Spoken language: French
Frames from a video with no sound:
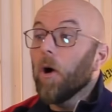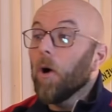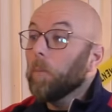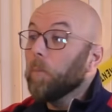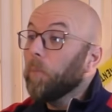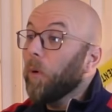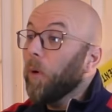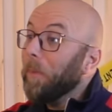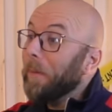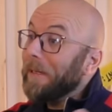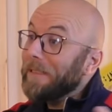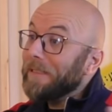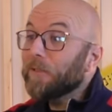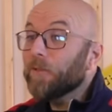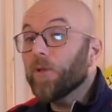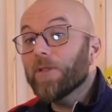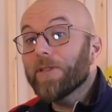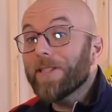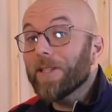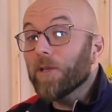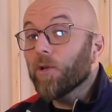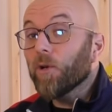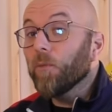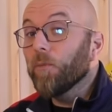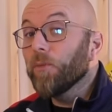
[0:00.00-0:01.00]
Bon, bah, ce
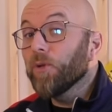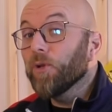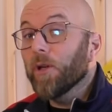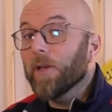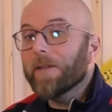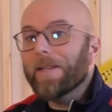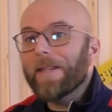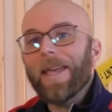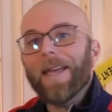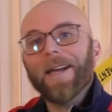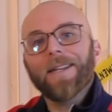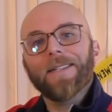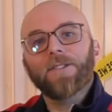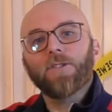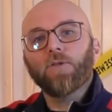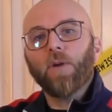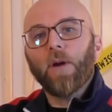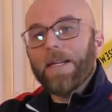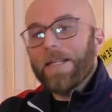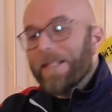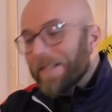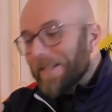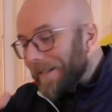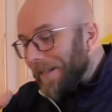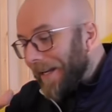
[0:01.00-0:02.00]
dossier communautaire, soit
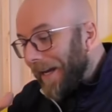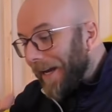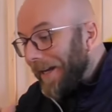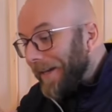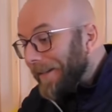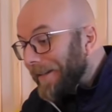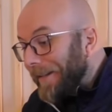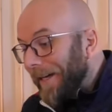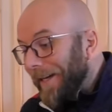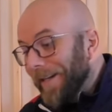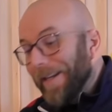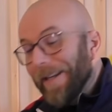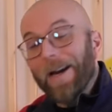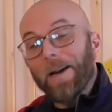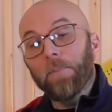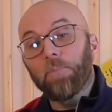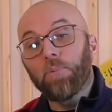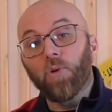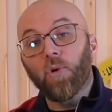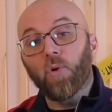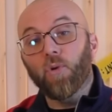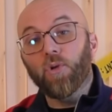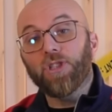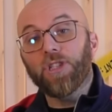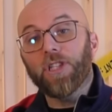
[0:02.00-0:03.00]
il sert à caler un
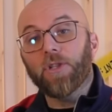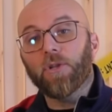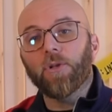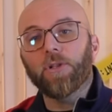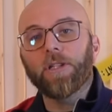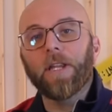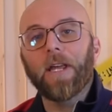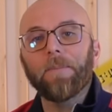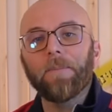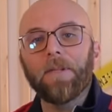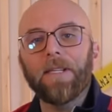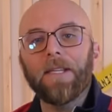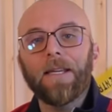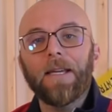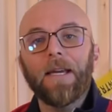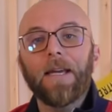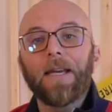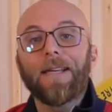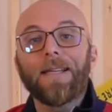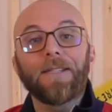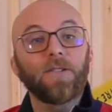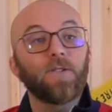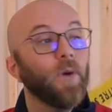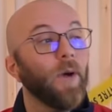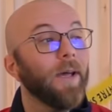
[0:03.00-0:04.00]
bureau chez Konami,
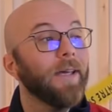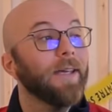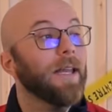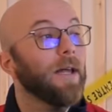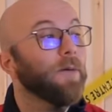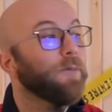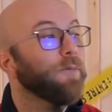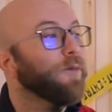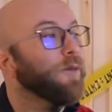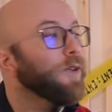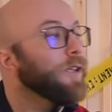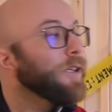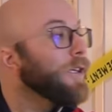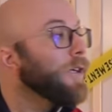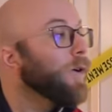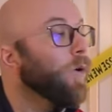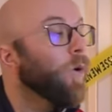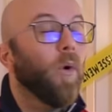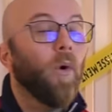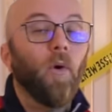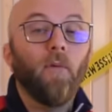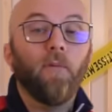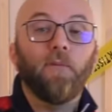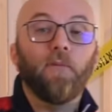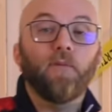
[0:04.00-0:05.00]
soit il a fini
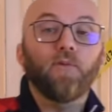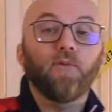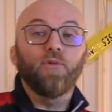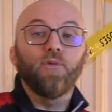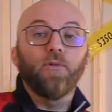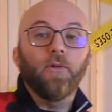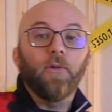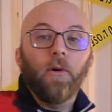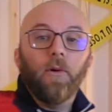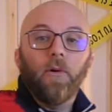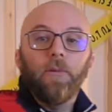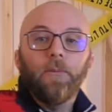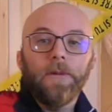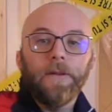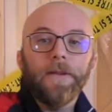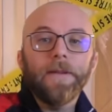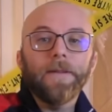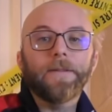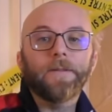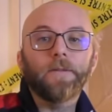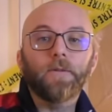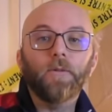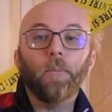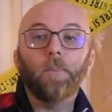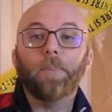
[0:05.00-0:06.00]
au fond
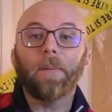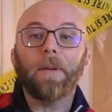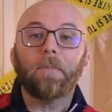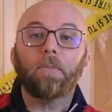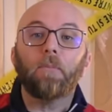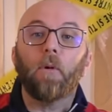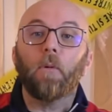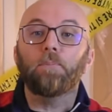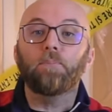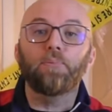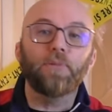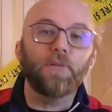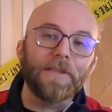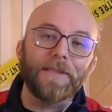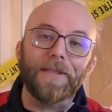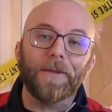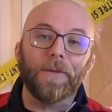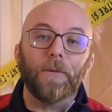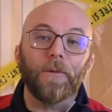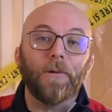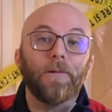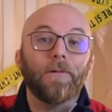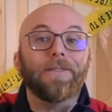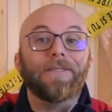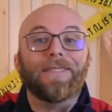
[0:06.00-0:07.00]
remise complètement
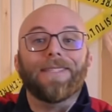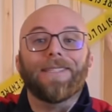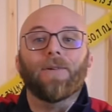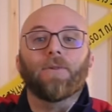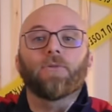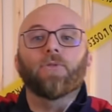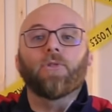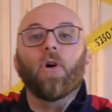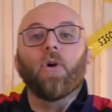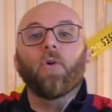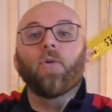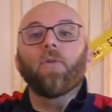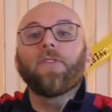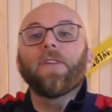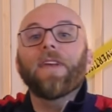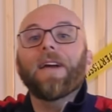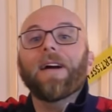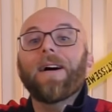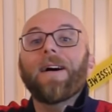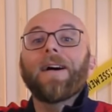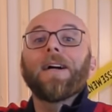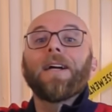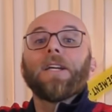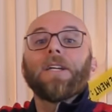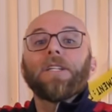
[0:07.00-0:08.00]
poussiéreuse et on n'en
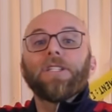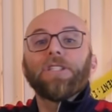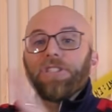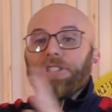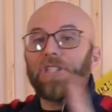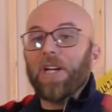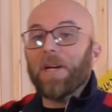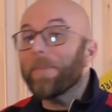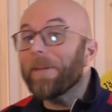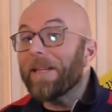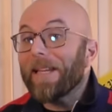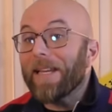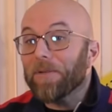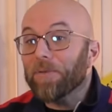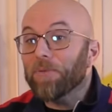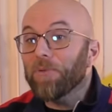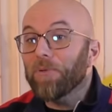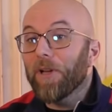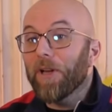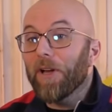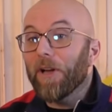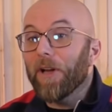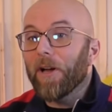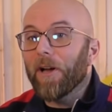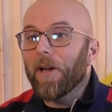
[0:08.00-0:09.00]
reverra jamais la
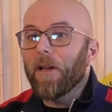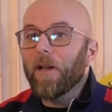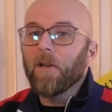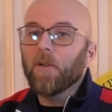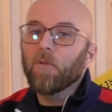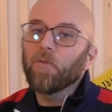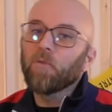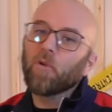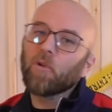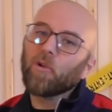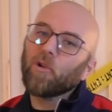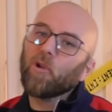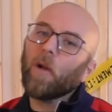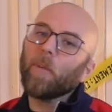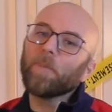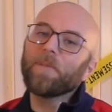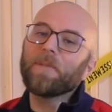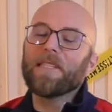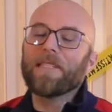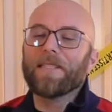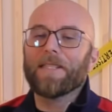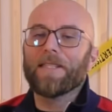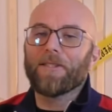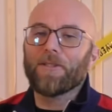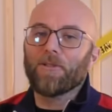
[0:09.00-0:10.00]
couleur. Donc, leur
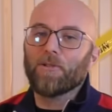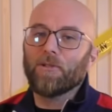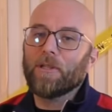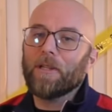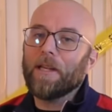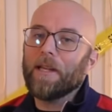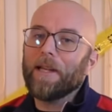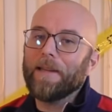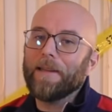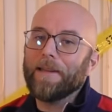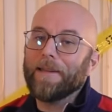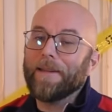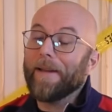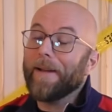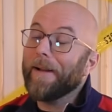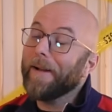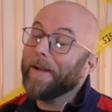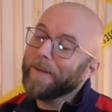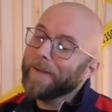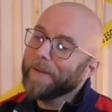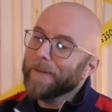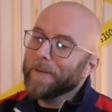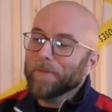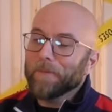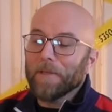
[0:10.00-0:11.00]
petit questionnaire, les
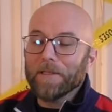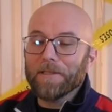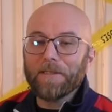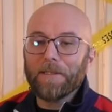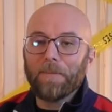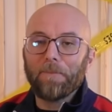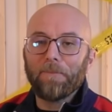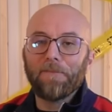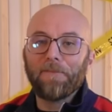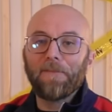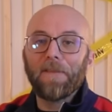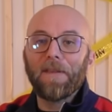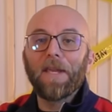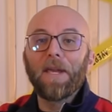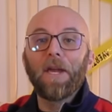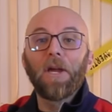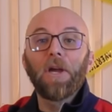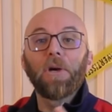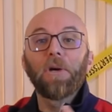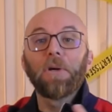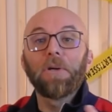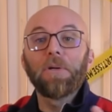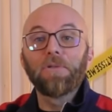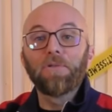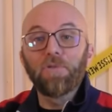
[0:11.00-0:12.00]
gars, moi, ça me fait
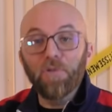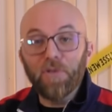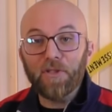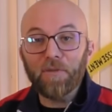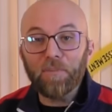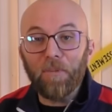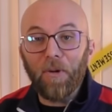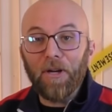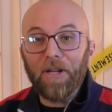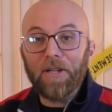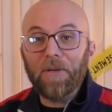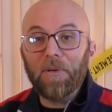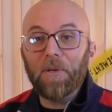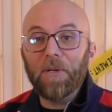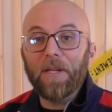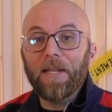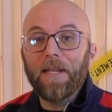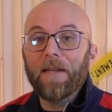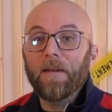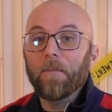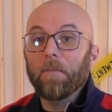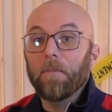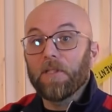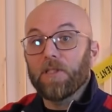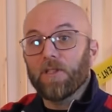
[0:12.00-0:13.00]
euh, doucement rigoler.
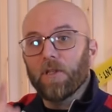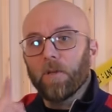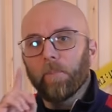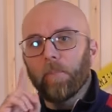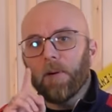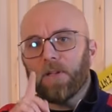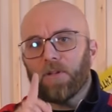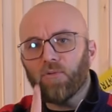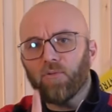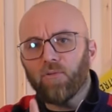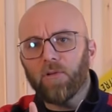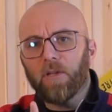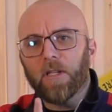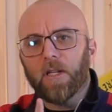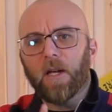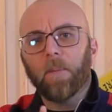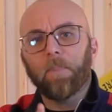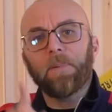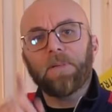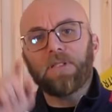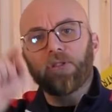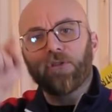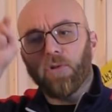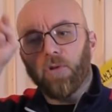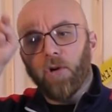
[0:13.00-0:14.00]
Mais c'est pas tout, les gars,
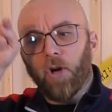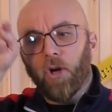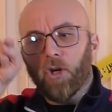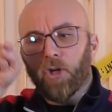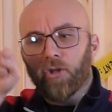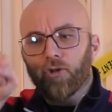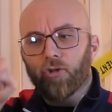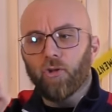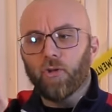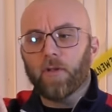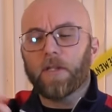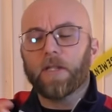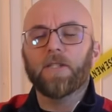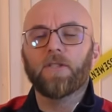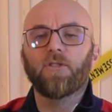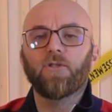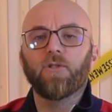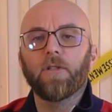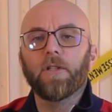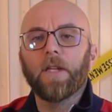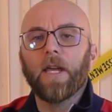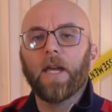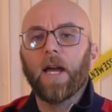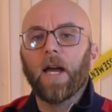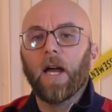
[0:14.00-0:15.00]
parce que ce
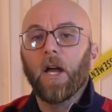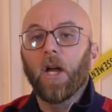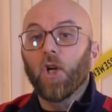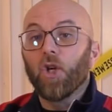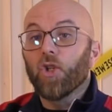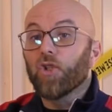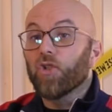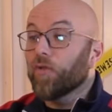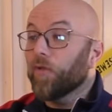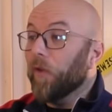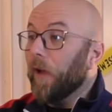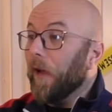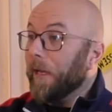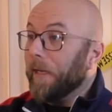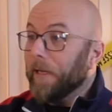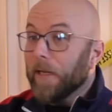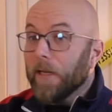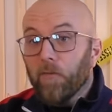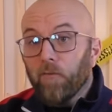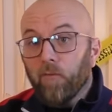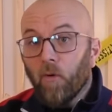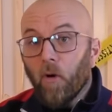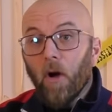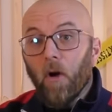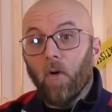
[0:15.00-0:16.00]
questionnaire, je vais aller le
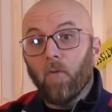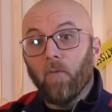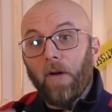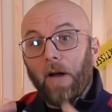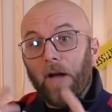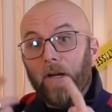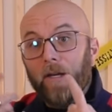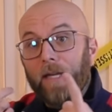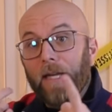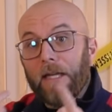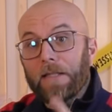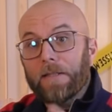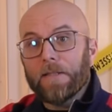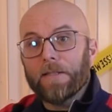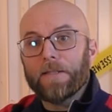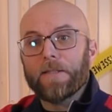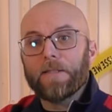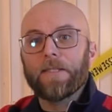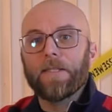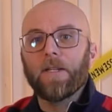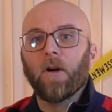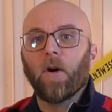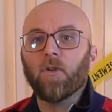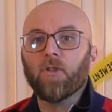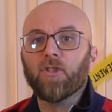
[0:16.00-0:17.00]
voir, on va regarder ce
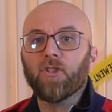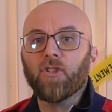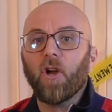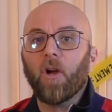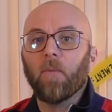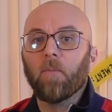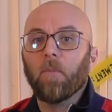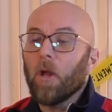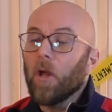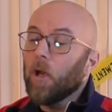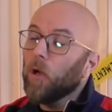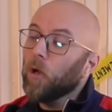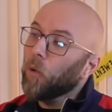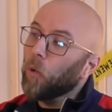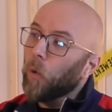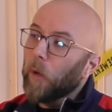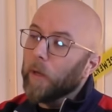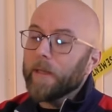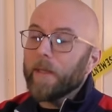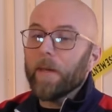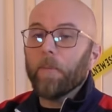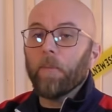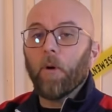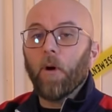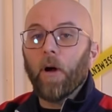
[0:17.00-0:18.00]
qu'il y a ensemble.
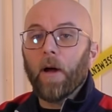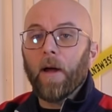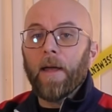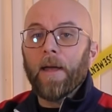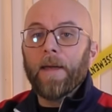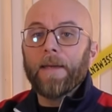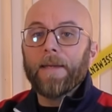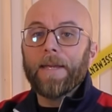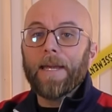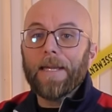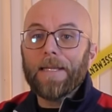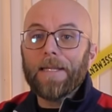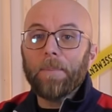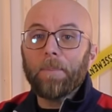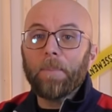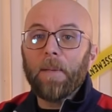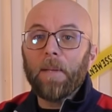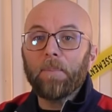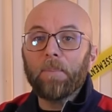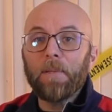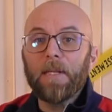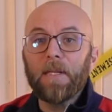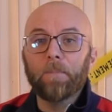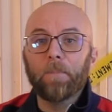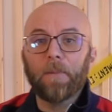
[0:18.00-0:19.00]
Croyez-moi, il y a des
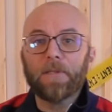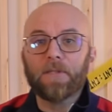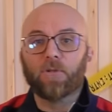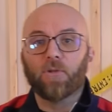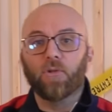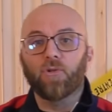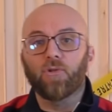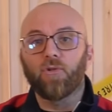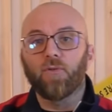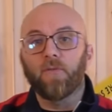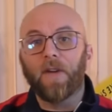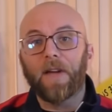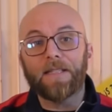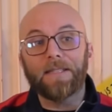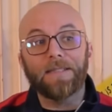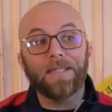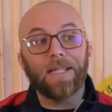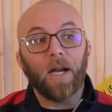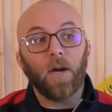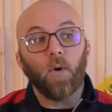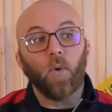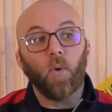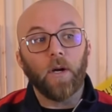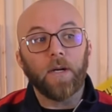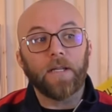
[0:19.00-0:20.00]
pépites, parce que tu vas te
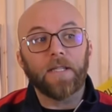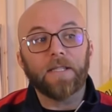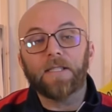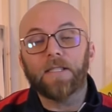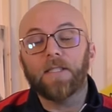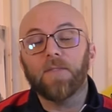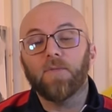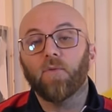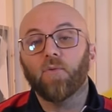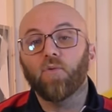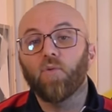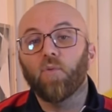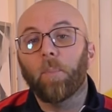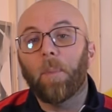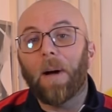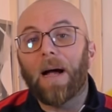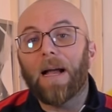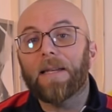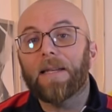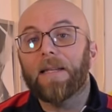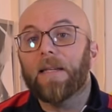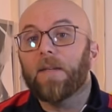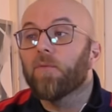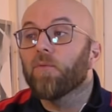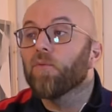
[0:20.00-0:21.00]
dire quoi Qu'est-ce qu'ils vont nous
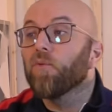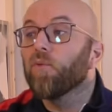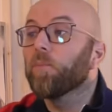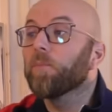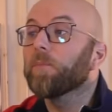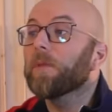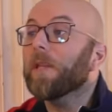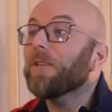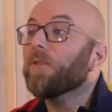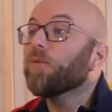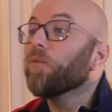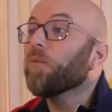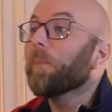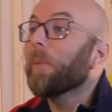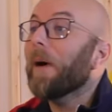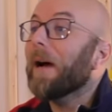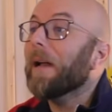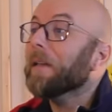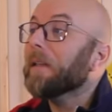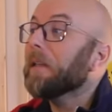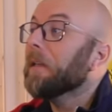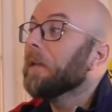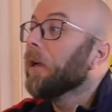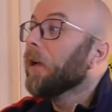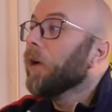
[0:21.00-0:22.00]
parler Ils vont peut-être nous
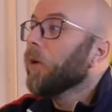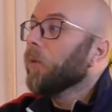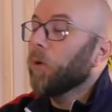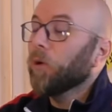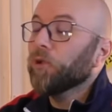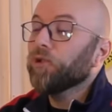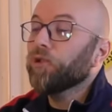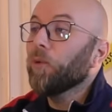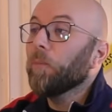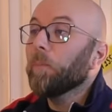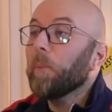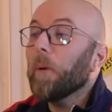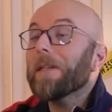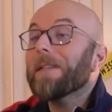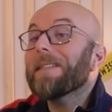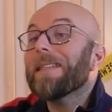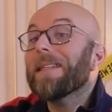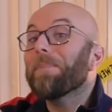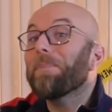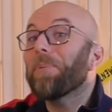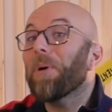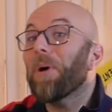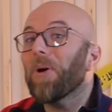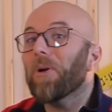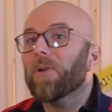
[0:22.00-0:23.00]
parler, je je sais pas, des
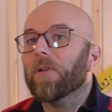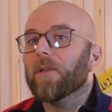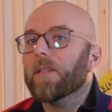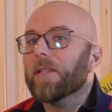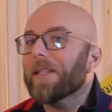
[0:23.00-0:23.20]
bugs.